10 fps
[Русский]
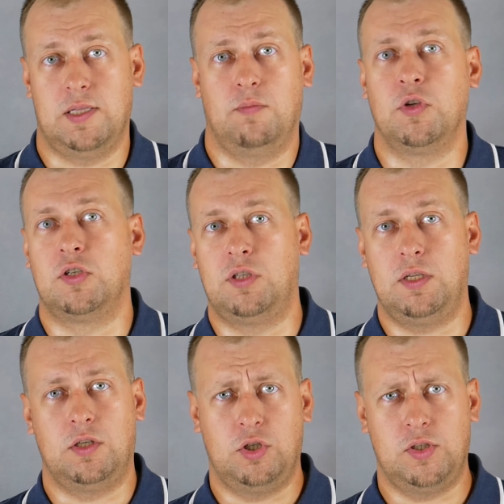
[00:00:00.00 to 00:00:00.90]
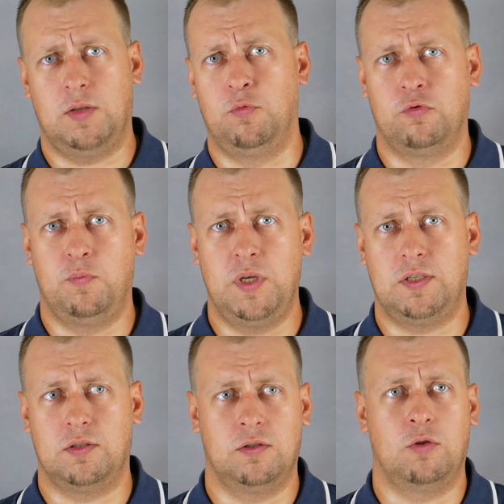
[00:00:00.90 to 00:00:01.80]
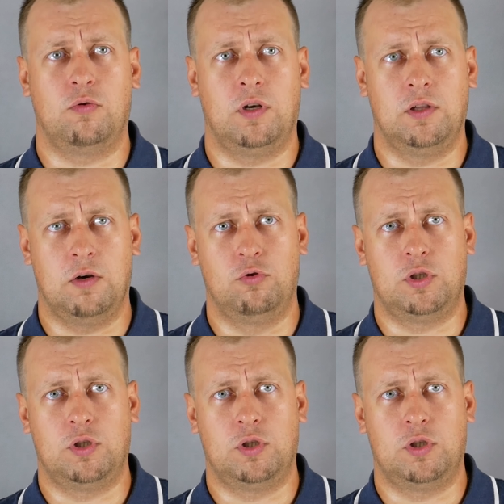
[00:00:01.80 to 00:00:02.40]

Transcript: там даже 30-60 минут в месяц, но только для того,